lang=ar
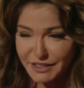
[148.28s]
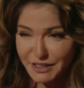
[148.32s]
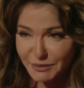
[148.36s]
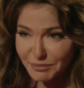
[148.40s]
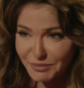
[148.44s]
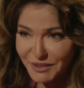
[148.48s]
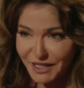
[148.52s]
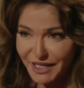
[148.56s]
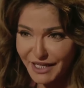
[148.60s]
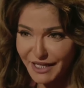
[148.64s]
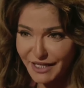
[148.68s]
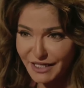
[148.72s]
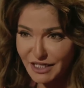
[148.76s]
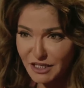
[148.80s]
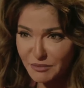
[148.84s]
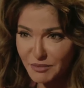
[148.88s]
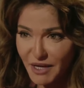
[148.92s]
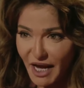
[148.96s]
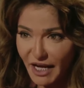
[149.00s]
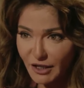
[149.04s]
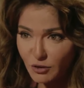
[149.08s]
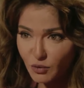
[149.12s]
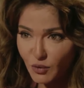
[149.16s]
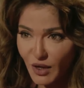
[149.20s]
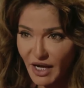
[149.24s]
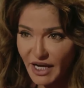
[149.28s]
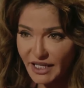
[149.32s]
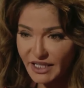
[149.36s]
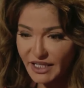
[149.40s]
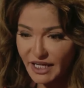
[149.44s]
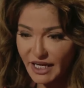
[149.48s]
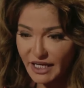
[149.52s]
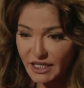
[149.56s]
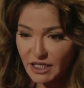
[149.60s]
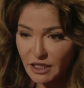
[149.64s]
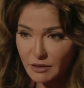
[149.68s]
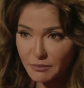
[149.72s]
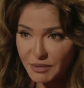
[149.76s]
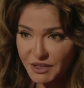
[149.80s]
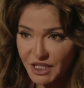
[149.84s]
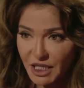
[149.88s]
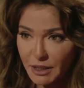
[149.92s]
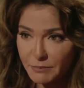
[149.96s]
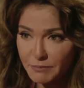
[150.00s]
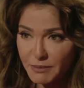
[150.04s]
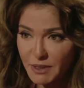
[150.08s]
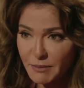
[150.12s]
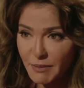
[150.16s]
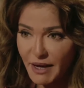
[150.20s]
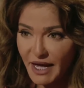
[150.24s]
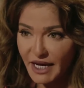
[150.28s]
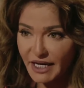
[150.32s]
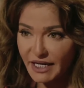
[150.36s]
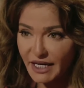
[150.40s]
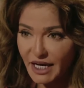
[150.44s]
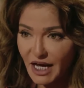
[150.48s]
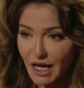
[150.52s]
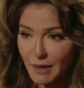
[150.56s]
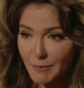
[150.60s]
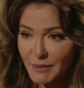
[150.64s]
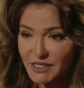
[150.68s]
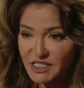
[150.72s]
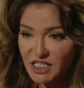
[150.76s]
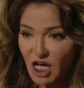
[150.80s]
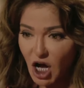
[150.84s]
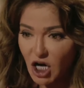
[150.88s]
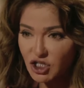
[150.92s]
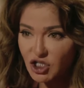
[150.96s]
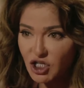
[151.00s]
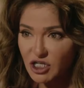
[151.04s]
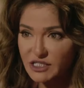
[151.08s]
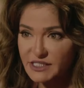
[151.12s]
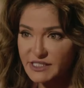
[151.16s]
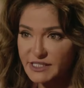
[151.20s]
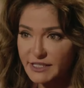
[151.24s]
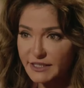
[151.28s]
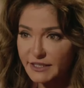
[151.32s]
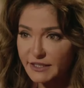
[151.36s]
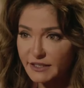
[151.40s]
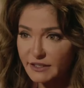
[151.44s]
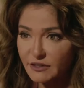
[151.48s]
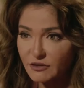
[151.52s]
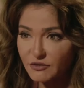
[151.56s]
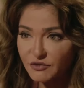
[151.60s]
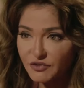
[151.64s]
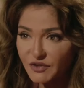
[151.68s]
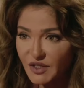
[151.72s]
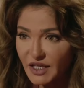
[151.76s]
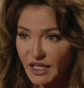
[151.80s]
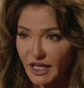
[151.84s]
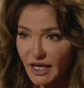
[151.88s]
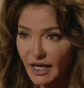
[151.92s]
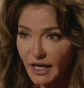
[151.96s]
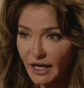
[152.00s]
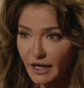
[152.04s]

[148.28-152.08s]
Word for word: انت بتتكلمي عن واحد كانك بتحبيه بقالك خمس عشر سنين في